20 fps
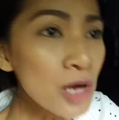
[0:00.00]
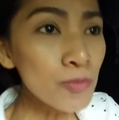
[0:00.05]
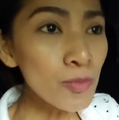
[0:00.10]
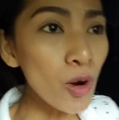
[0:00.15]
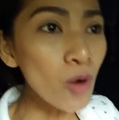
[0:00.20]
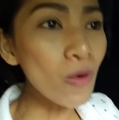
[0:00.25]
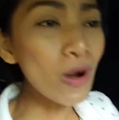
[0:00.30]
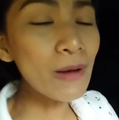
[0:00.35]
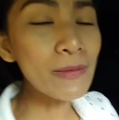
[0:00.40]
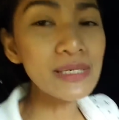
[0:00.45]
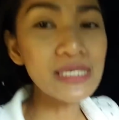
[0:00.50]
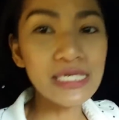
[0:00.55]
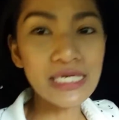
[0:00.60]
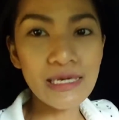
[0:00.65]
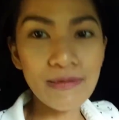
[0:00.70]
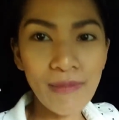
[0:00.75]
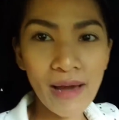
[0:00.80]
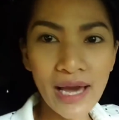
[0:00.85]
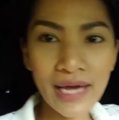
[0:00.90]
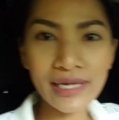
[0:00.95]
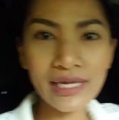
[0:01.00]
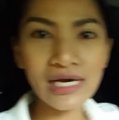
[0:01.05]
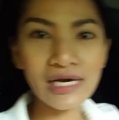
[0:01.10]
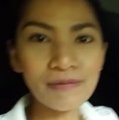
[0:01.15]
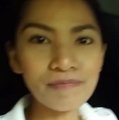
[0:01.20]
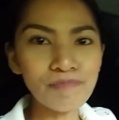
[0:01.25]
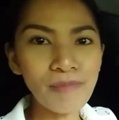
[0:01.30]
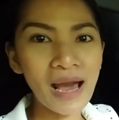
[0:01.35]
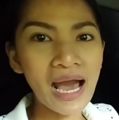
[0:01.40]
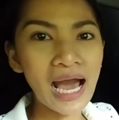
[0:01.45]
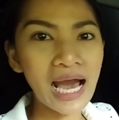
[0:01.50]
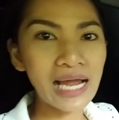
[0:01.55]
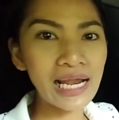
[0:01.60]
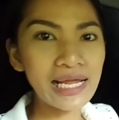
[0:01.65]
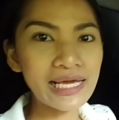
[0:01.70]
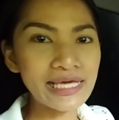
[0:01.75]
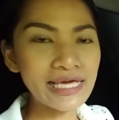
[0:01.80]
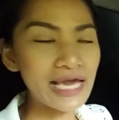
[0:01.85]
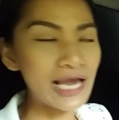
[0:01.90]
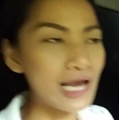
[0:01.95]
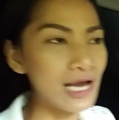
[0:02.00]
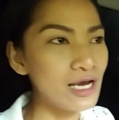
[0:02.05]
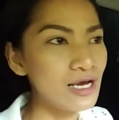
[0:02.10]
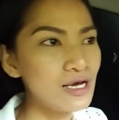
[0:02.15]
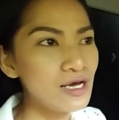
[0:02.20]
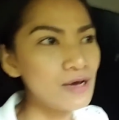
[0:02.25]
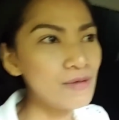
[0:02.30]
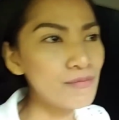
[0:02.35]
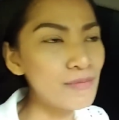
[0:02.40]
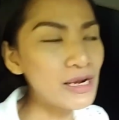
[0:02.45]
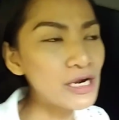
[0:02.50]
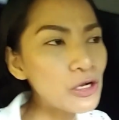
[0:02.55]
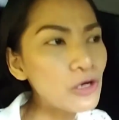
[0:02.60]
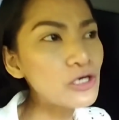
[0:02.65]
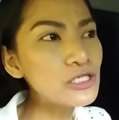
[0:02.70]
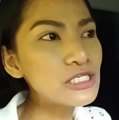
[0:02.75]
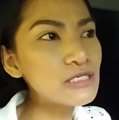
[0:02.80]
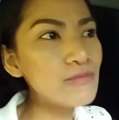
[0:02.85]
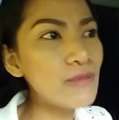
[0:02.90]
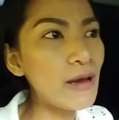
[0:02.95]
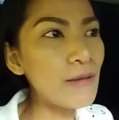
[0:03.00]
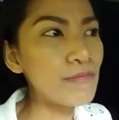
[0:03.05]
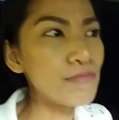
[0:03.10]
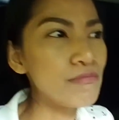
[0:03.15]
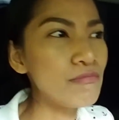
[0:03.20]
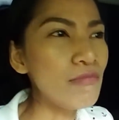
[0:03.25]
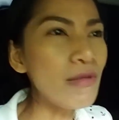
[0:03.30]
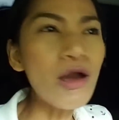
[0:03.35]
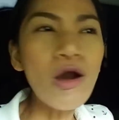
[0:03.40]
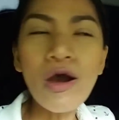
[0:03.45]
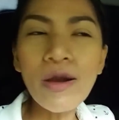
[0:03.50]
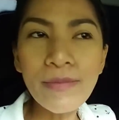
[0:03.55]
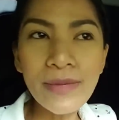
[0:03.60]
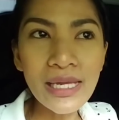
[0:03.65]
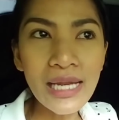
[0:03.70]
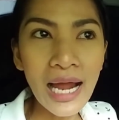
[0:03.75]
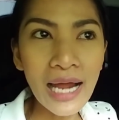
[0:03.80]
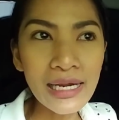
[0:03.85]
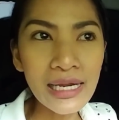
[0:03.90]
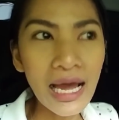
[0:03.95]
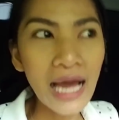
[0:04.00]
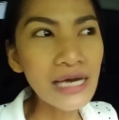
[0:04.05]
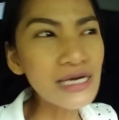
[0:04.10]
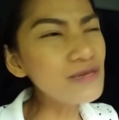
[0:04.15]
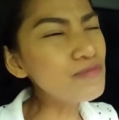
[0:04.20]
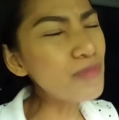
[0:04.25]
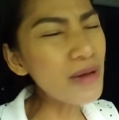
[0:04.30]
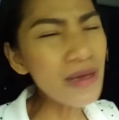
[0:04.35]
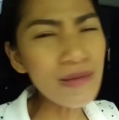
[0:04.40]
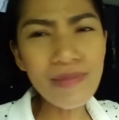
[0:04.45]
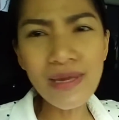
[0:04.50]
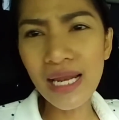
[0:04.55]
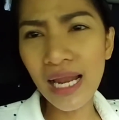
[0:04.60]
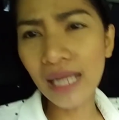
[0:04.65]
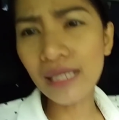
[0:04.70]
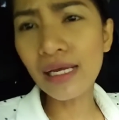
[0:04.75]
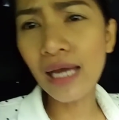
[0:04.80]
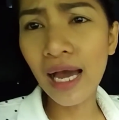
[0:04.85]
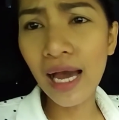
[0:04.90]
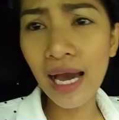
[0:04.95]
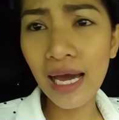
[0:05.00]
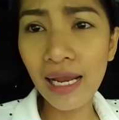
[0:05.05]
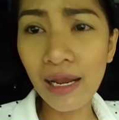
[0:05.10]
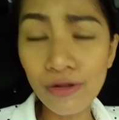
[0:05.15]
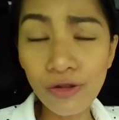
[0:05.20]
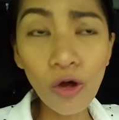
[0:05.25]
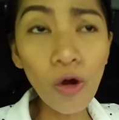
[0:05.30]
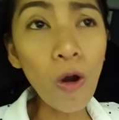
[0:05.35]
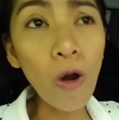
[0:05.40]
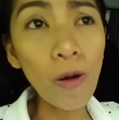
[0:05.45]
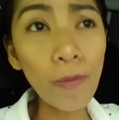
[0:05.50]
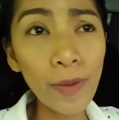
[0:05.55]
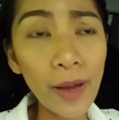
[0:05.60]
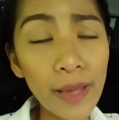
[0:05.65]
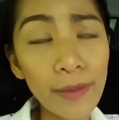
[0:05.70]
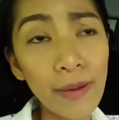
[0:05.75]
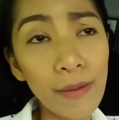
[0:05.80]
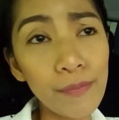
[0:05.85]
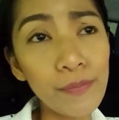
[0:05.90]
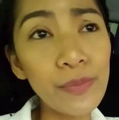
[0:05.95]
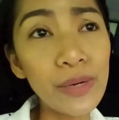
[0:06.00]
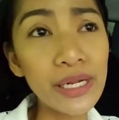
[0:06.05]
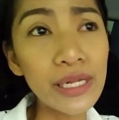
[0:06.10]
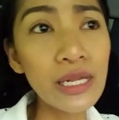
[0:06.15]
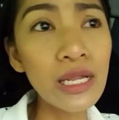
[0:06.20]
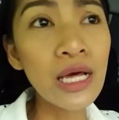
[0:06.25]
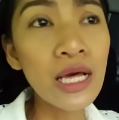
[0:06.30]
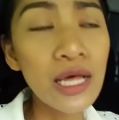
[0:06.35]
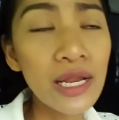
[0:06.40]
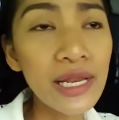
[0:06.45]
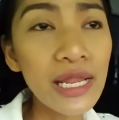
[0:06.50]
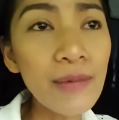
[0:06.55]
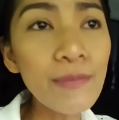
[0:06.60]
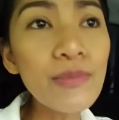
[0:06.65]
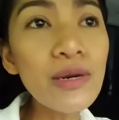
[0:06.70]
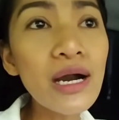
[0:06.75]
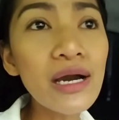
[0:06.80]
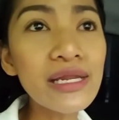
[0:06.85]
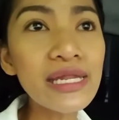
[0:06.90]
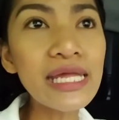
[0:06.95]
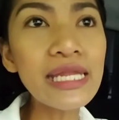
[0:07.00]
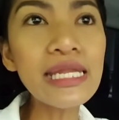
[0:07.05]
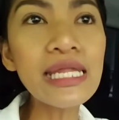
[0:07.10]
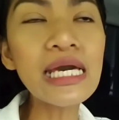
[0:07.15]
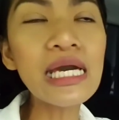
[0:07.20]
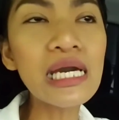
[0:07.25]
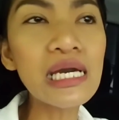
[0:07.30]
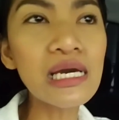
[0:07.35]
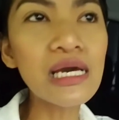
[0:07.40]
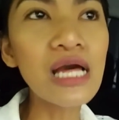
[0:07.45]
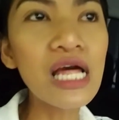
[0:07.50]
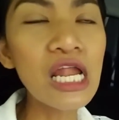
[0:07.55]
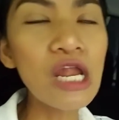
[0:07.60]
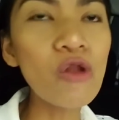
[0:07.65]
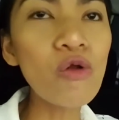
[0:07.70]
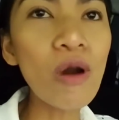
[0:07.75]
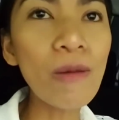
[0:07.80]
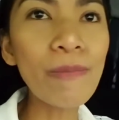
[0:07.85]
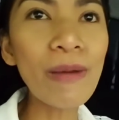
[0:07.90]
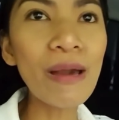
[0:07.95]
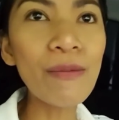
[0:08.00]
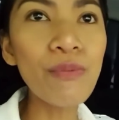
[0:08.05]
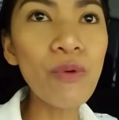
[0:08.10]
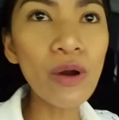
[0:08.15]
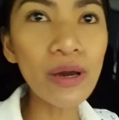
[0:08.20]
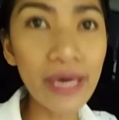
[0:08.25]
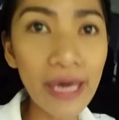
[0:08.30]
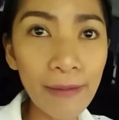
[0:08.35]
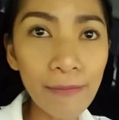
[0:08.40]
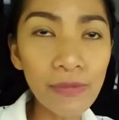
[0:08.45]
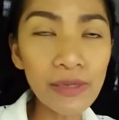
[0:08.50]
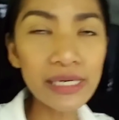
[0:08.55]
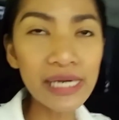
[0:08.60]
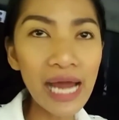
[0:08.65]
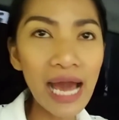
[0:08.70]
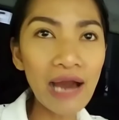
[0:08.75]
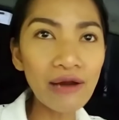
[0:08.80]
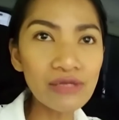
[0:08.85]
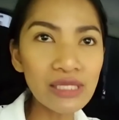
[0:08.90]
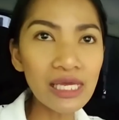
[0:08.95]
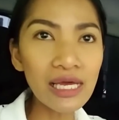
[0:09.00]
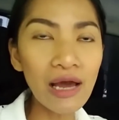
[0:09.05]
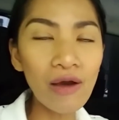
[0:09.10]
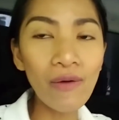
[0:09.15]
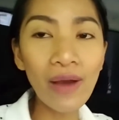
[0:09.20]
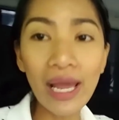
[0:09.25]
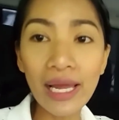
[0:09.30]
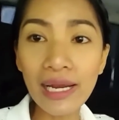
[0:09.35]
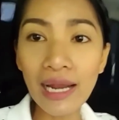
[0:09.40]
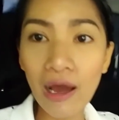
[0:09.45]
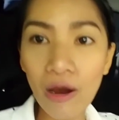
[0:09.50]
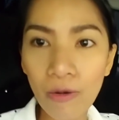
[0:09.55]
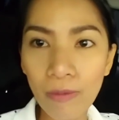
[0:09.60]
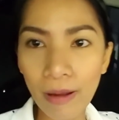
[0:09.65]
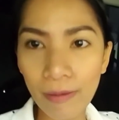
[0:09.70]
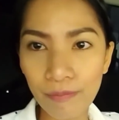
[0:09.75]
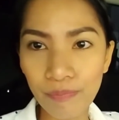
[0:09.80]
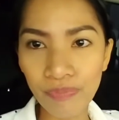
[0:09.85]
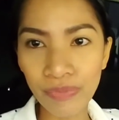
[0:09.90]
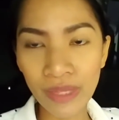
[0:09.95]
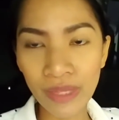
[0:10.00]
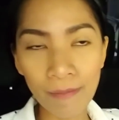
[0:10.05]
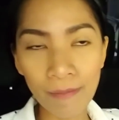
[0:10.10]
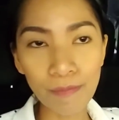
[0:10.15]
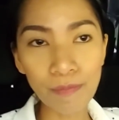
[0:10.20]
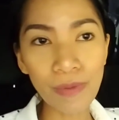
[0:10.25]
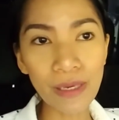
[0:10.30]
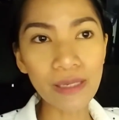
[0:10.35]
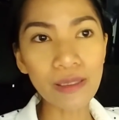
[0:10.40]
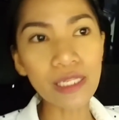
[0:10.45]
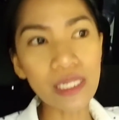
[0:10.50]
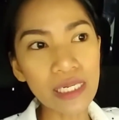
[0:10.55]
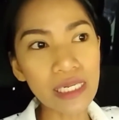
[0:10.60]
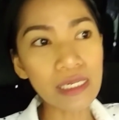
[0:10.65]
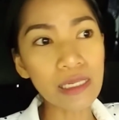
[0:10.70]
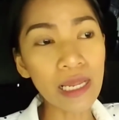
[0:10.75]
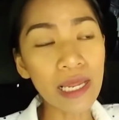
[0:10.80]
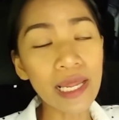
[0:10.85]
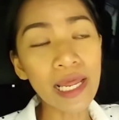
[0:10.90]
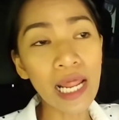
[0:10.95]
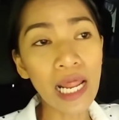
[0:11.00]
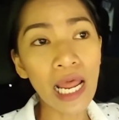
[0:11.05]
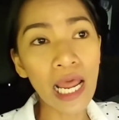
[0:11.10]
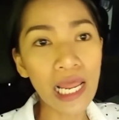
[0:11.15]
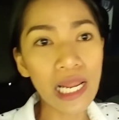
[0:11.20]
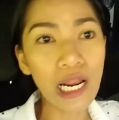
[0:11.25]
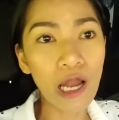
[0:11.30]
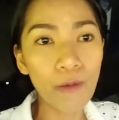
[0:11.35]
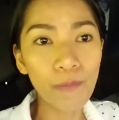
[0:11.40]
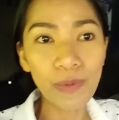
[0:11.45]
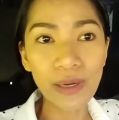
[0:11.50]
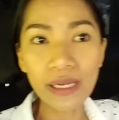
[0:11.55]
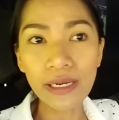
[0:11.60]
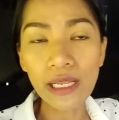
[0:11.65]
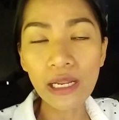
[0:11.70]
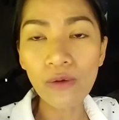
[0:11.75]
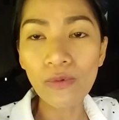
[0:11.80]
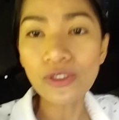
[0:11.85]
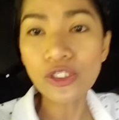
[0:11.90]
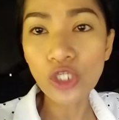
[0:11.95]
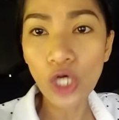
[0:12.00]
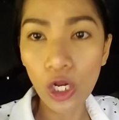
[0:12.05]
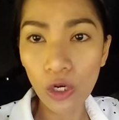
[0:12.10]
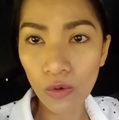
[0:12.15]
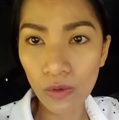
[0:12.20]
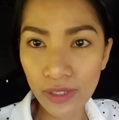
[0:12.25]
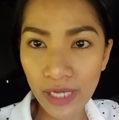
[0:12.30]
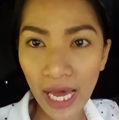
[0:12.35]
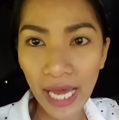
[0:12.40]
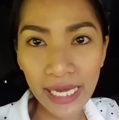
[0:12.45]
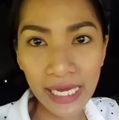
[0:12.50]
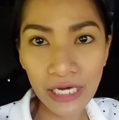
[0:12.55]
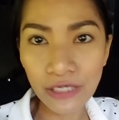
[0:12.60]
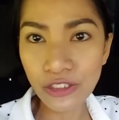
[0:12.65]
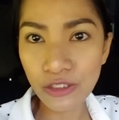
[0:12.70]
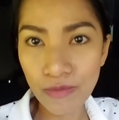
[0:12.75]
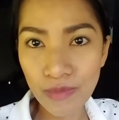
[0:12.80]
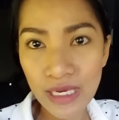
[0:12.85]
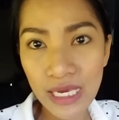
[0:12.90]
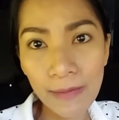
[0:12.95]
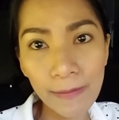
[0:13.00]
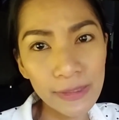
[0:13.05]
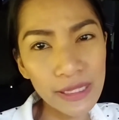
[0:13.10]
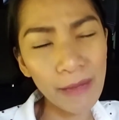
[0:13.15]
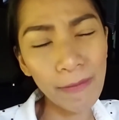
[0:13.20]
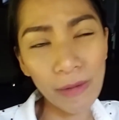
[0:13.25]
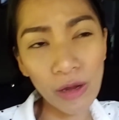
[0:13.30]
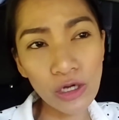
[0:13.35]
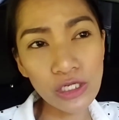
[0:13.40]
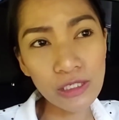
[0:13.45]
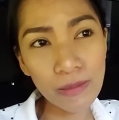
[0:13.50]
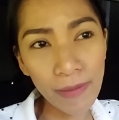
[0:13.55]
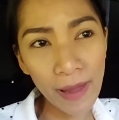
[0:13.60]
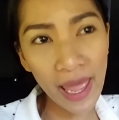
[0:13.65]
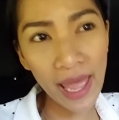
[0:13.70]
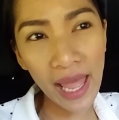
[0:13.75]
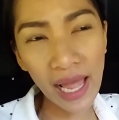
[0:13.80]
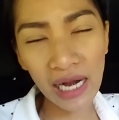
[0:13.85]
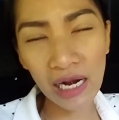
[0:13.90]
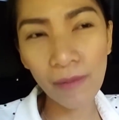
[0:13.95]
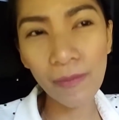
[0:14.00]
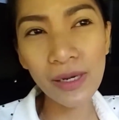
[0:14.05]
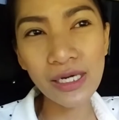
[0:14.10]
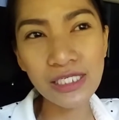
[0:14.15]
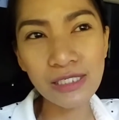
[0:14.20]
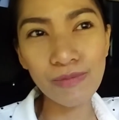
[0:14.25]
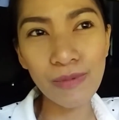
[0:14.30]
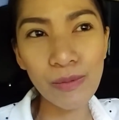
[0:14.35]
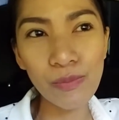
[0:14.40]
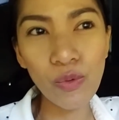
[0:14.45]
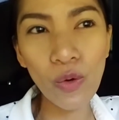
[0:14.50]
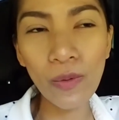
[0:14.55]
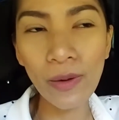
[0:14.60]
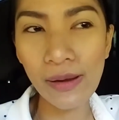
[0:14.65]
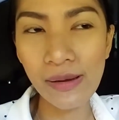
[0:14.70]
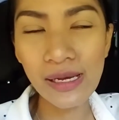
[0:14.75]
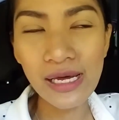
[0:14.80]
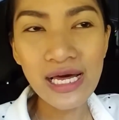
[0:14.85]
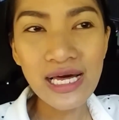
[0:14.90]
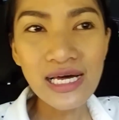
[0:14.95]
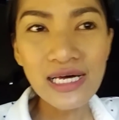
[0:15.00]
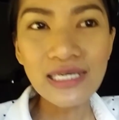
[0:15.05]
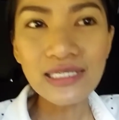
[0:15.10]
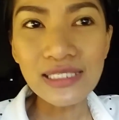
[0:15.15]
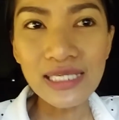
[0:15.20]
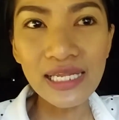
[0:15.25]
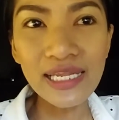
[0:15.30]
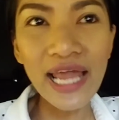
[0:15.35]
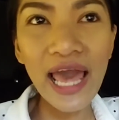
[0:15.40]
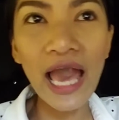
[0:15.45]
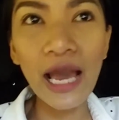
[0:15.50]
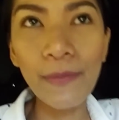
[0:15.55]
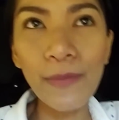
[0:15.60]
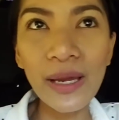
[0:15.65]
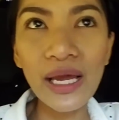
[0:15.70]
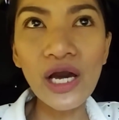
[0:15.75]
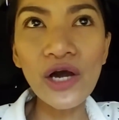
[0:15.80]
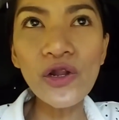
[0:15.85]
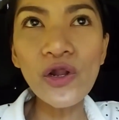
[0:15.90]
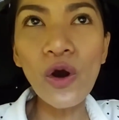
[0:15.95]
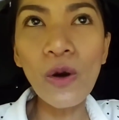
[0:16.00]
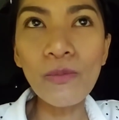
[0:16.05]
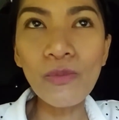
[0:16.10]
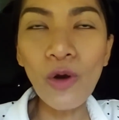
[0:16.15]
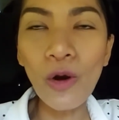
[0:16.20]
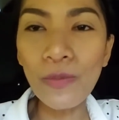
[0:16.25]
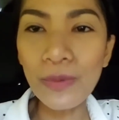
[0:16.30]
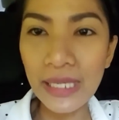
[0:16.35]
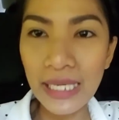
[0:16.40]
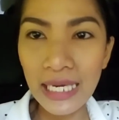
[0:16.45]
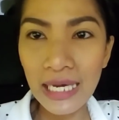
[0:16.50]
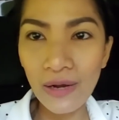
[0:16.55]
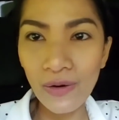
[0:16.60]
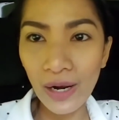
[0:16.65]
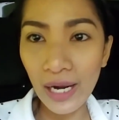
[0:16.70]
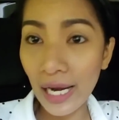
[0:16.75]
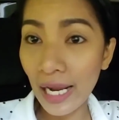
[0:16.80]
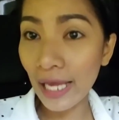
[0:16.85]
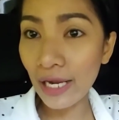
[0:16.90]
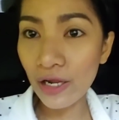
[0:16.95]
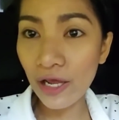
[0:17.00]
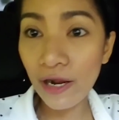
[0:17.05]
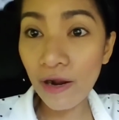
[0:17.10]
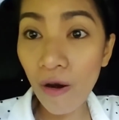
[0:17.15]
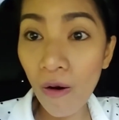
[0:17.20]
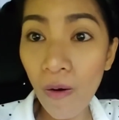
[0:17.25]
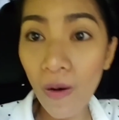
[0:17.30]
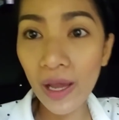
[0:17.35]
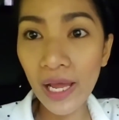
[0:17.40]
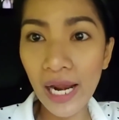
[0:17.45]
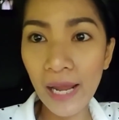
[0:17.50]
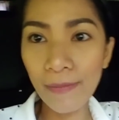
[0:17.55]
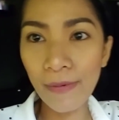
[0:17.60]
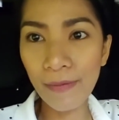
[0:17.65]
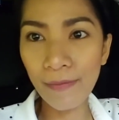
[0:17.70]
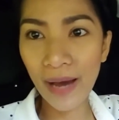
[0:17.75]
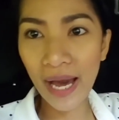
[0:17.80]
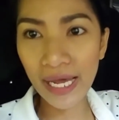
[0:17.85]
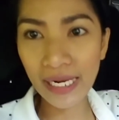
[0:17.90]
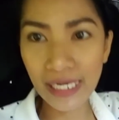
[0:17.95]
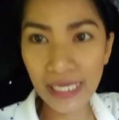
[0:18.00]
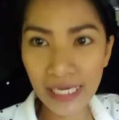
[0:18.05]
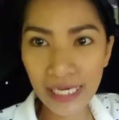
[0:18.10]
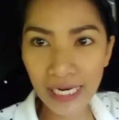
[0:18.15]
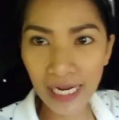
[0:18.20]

เพราะว่าบางทีมาเดินป่าอะไรอย่างเงี้ยมันก็จะแบบไม่ค่อยมีร้านค้าคือไม่มีร้านค้าเราต้องออกไปแบบเหมือนในเมืองนิดนึงหรือว่าไปพวกแคมป์กราวที่เขาให้เราแบบปิกให้ให้เราปิกนิกหรือว่าจอดรถได้ก็จะมีแต่มันก็จะแพงแล้วมันก็จะเป็นพวกแบบ สแน็คเป็นขนมขบเคี้ยวเล็กๆน้อยๆอะไรประมาณนี้